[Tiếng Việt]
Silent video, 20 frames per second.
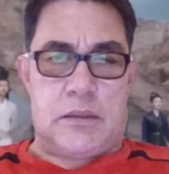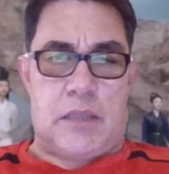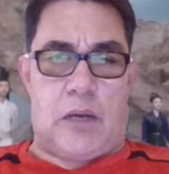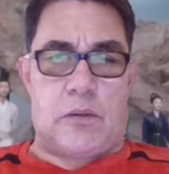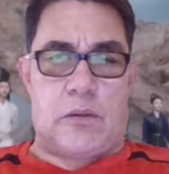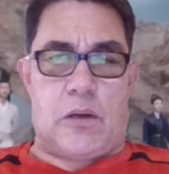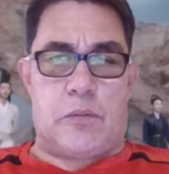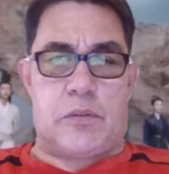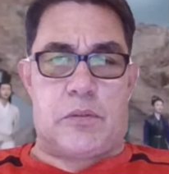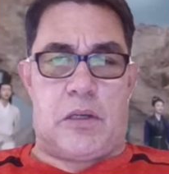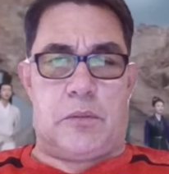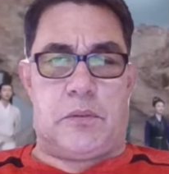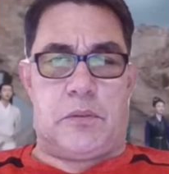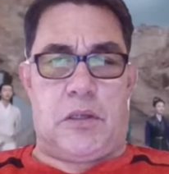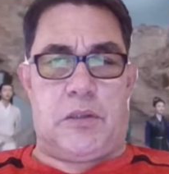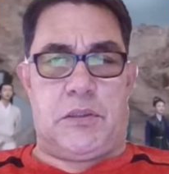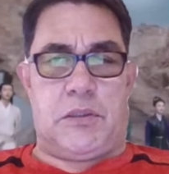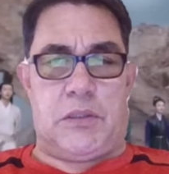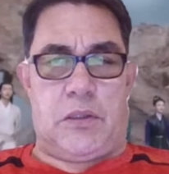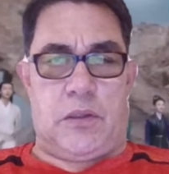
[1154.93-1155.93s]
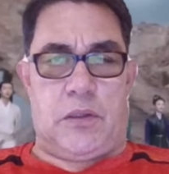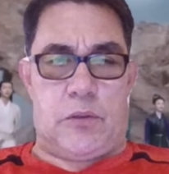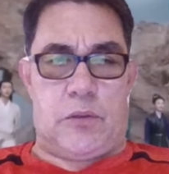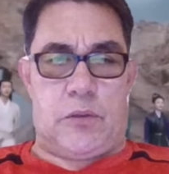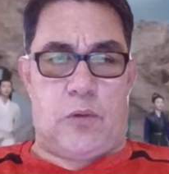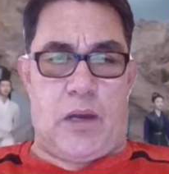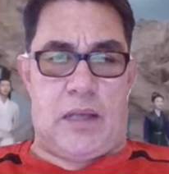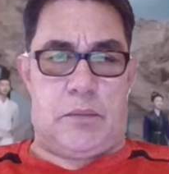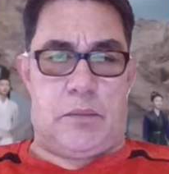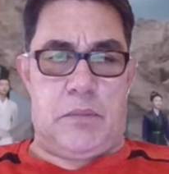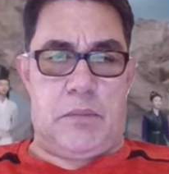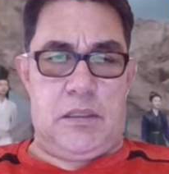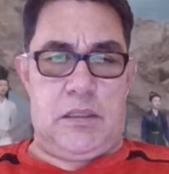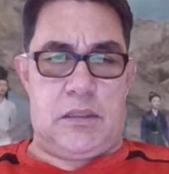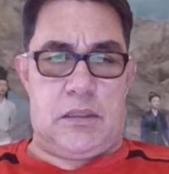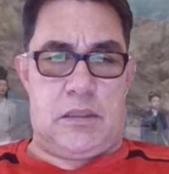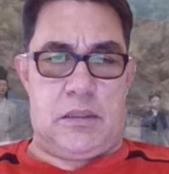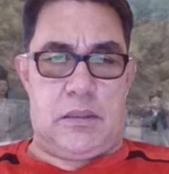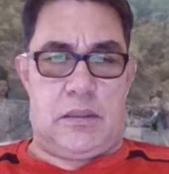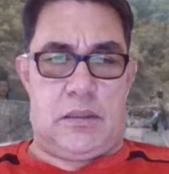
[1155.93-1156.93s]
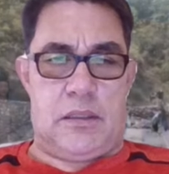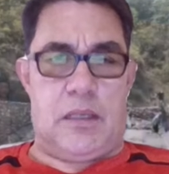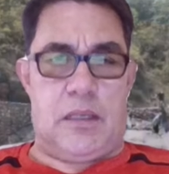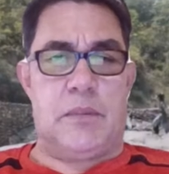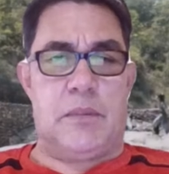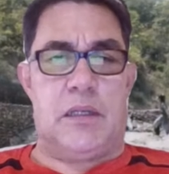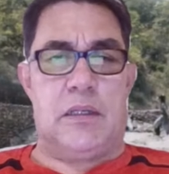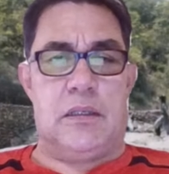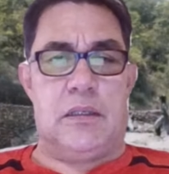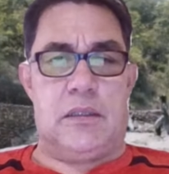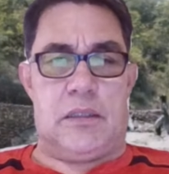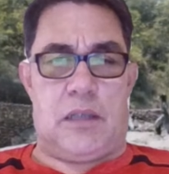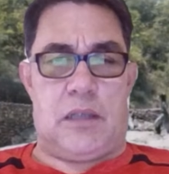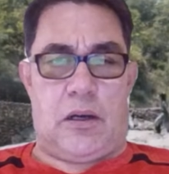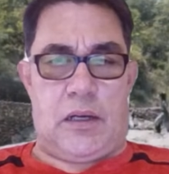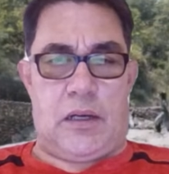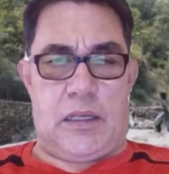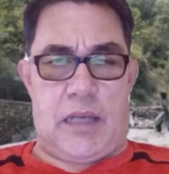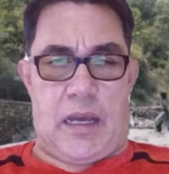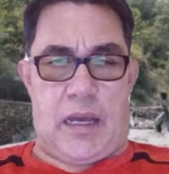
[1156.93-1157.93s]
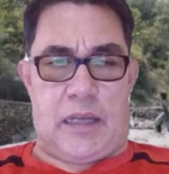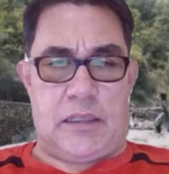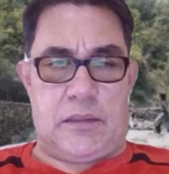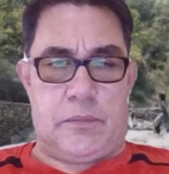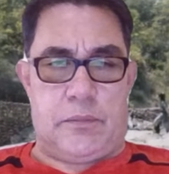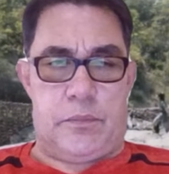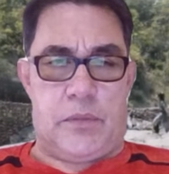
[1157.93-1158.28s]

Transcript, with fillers: Tào Công Công nói rồi quay bước, Nhiễm Hương gọi lại.